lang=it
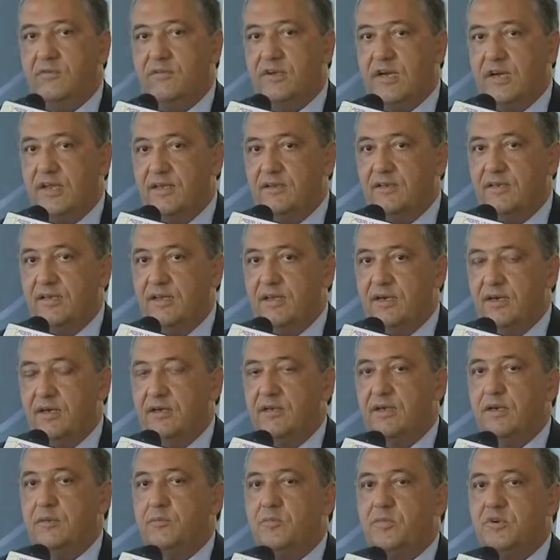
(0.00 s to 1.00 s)
vale a dire
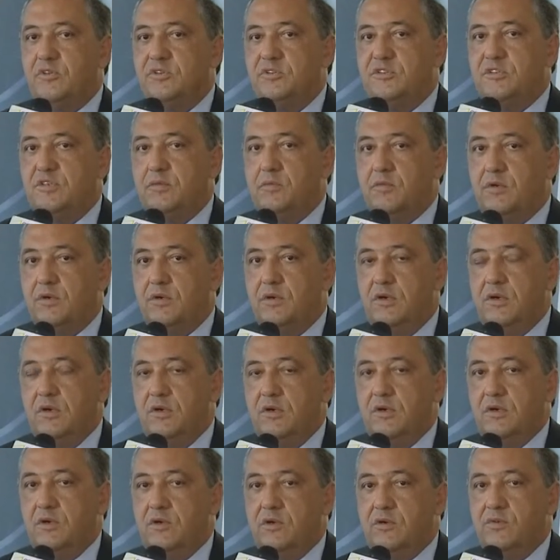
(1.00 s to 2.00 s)
nel prossimo
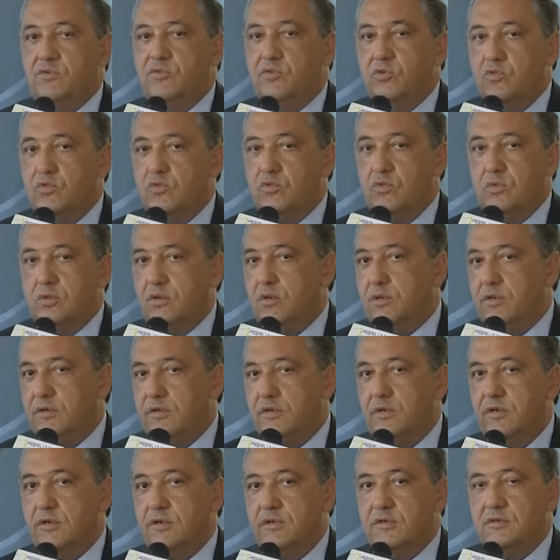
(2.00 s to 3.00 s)
oh, futuro,
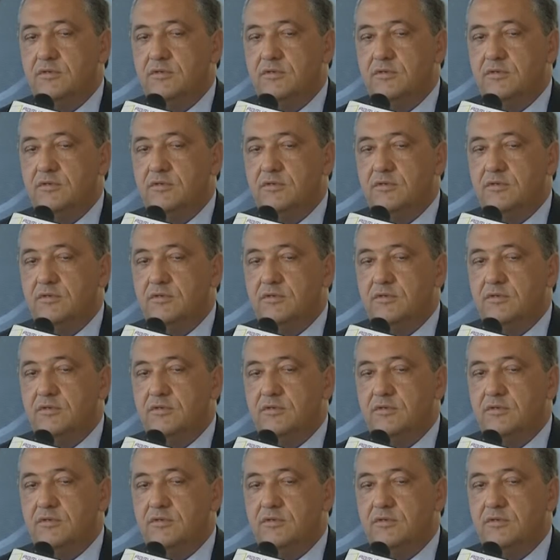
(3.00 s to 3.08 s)
io